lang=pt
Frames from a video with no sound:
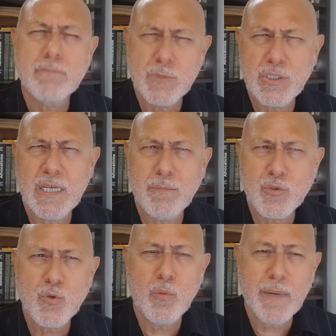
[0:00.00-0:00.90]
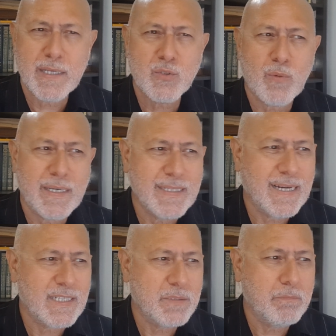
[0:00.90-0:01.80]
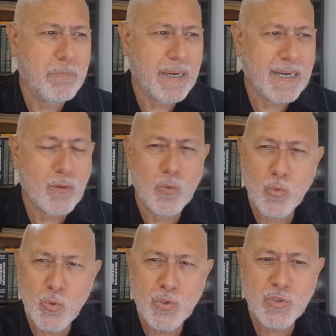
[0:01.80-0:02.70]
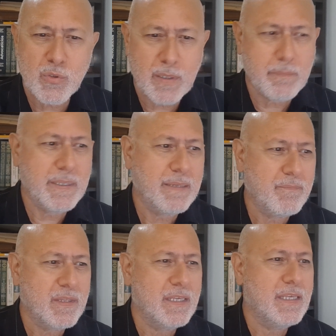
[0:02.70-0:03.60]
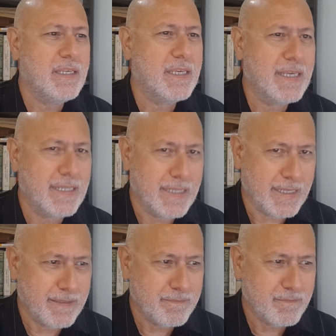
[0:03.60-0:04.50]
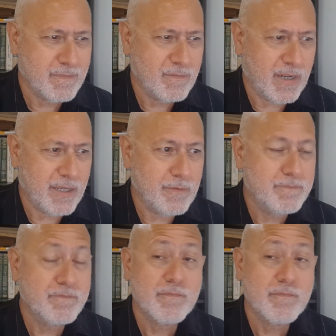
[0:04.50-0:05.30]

digamos, com mais qualidade para concurso OAB e Enem. Valeu?